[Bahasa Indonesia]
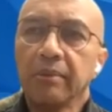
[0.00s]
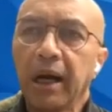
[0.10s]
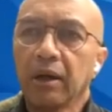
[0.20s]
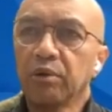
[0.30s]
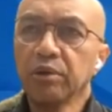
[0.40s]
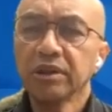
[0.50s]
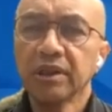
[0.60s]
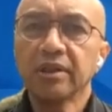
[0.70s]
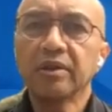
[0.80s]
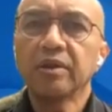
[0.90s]

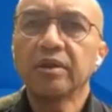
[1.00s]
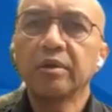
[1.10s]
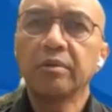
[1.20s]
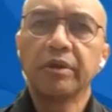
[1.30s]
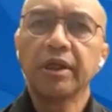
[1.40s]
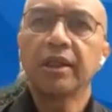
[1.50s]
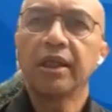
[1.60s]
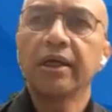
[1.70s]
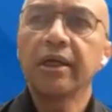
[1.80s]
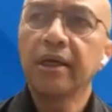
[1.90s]
bagus atau
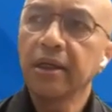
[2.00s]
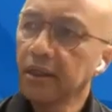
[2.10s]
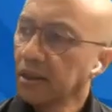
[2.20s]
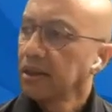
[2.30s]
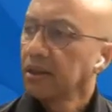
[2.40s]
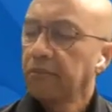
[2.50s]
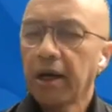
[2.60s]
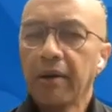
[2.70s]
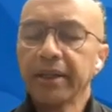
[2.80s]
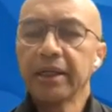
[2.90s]
berita yang
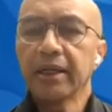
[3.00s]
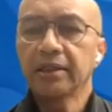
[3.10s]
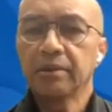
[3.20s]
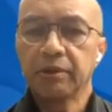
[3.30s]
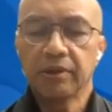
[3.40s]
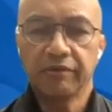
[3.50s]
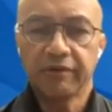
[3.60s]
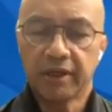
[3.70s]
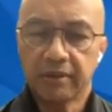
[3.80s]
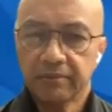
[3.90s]
mengkhawatirkan sebetulnya? Kan? Ini